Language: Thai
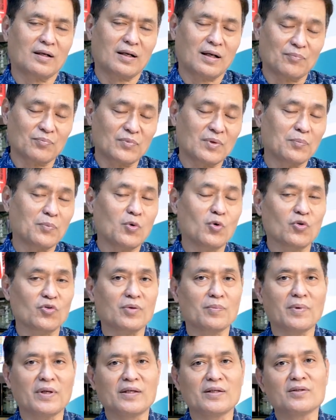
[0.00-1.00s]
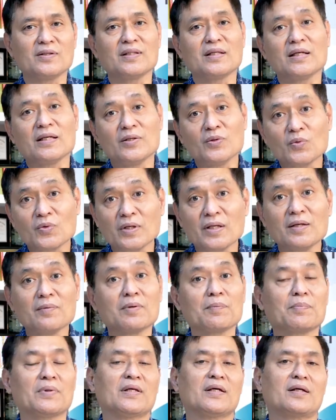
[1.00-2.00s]
กับลำโพงสมัยนี้ยุคนี้
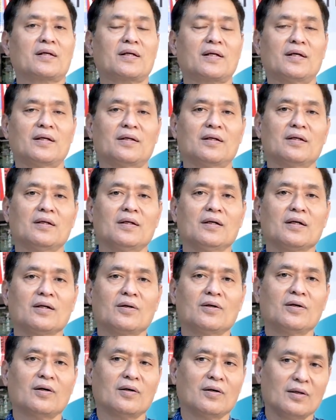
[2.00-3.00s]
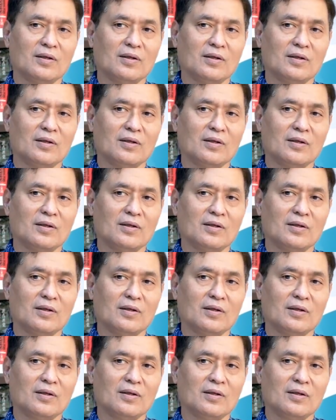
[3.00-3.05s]
มันเป็นอย่างไรก็